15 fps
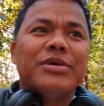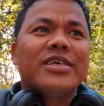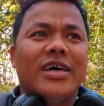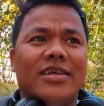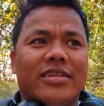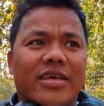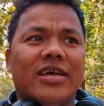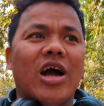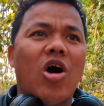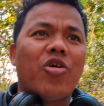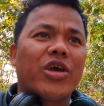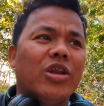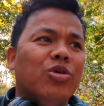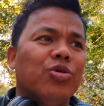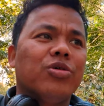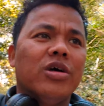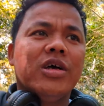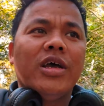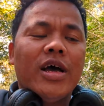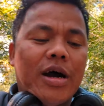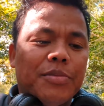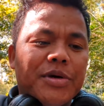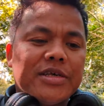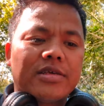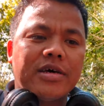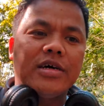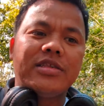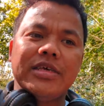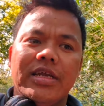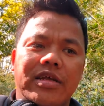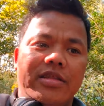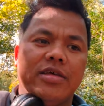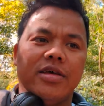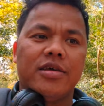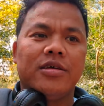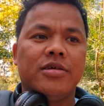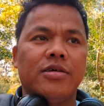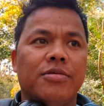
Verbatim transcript: मज़ा आता है गांव के लोग हमेशा अच्छे रहते हैं